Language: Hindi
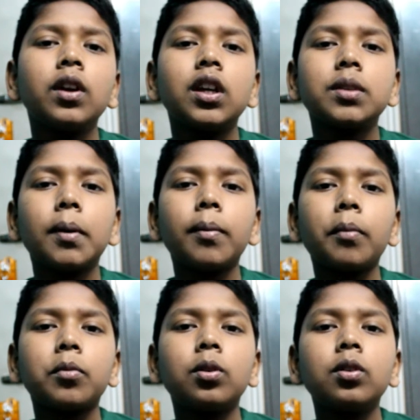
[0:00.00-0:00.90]
इसमें भी
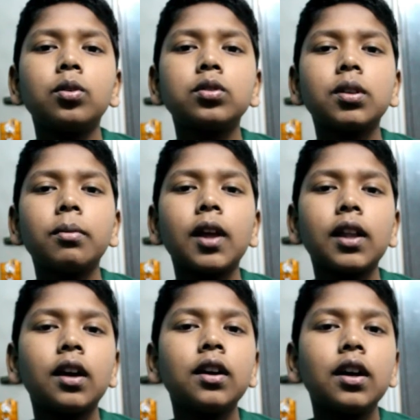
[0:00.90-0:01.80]
आपको उससे भी
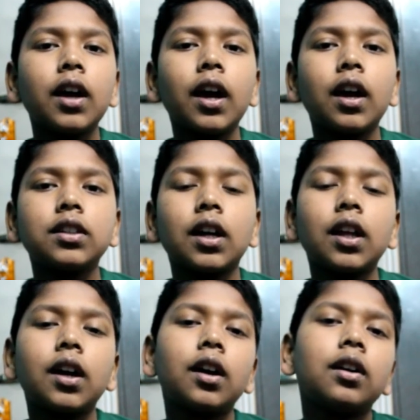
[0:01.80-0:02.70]
ज़्यादा
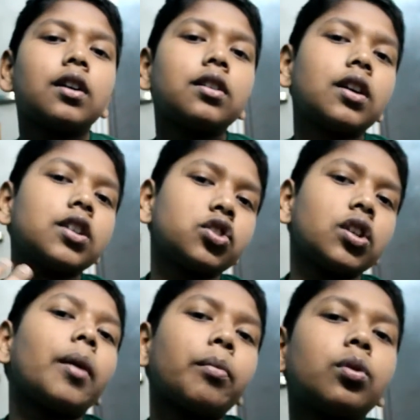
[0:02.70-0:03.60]
ज़्यादा अच्छे
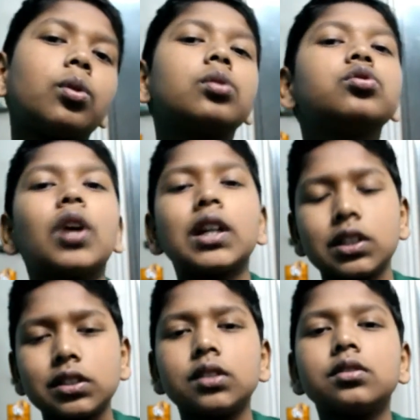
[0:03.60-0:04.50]
आपको
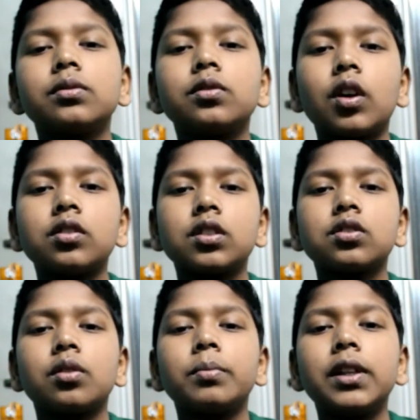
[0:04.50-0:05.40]
ट्रांजेक्शन
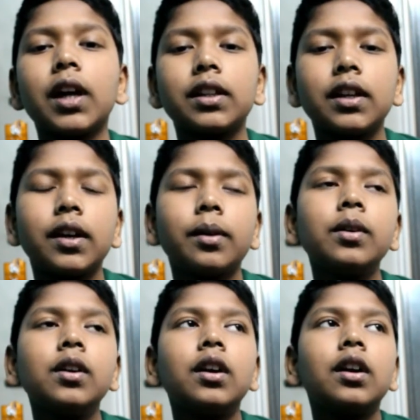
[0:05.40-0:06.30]
ट्रांजेक्शन मिल जाते हैं
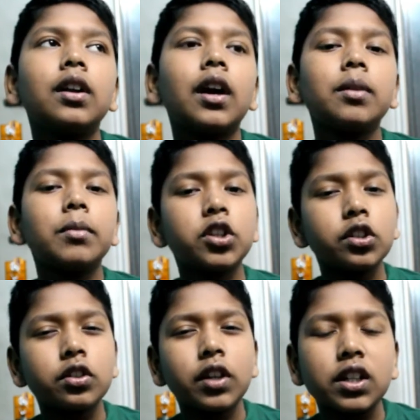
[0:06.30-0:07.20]

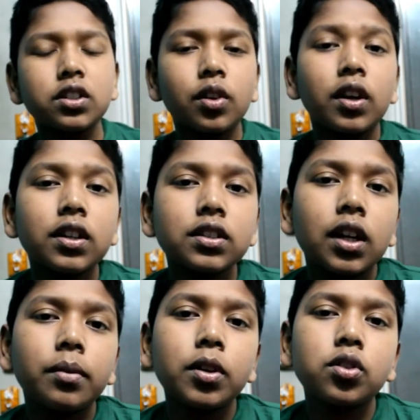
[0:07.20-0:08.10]
एनिमेशन टेक्स्ट क्रेडिट्स
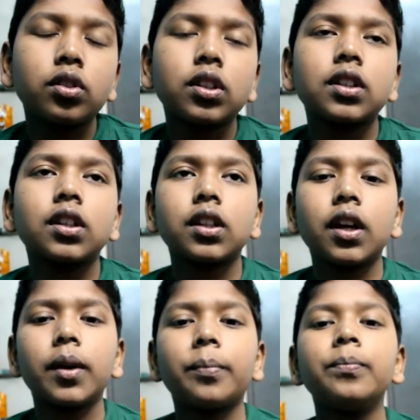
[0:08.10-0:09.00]
एनिमेशन कर सकते
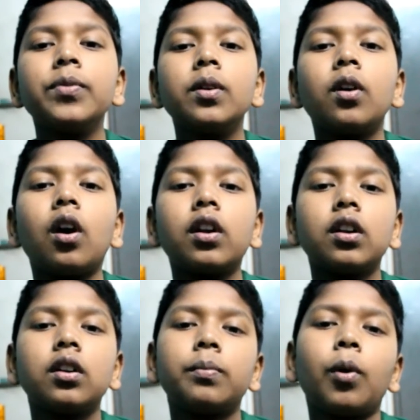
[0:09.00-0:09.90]
हैं और
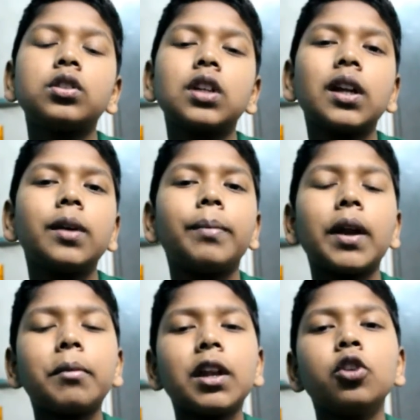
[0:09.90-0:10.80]
बहुत सारे
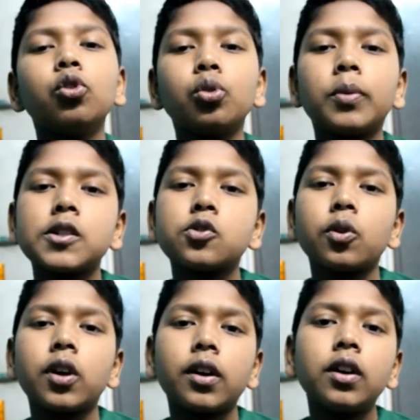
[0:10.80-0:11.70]
बड़े बड़े यूट्यूबर्स जो
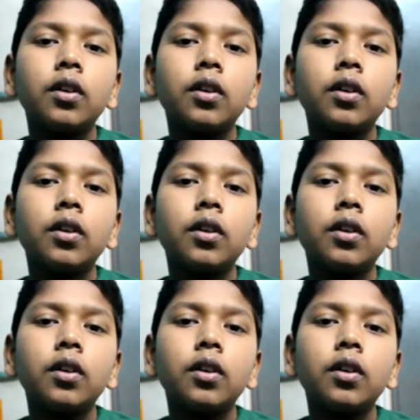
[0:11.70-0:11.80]
है